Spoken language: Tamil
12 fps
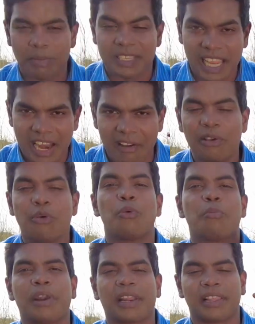மசாலாவில்
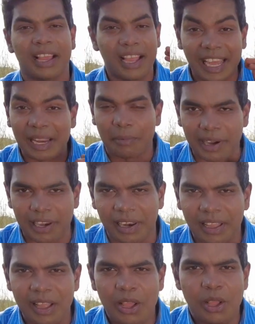குக் பண்ணுறது தான் கறி பரட்டல்
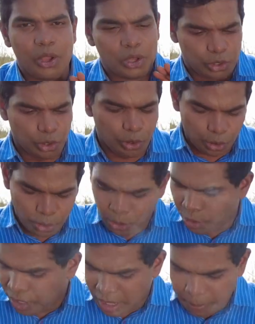ஸோ
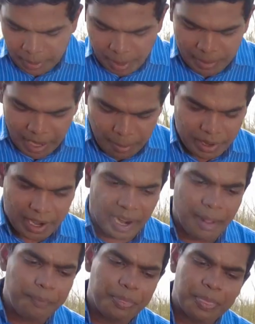இப்போ நம்ம என்ன
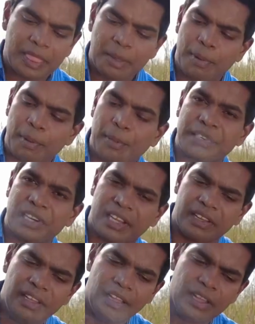பண்ணுறோன்னா இந்த
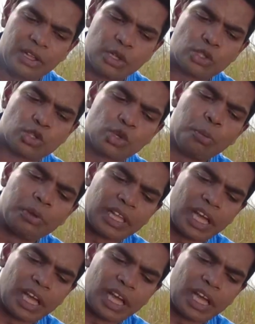ப்ரிப்ரேஷனுக்கு சோம்பு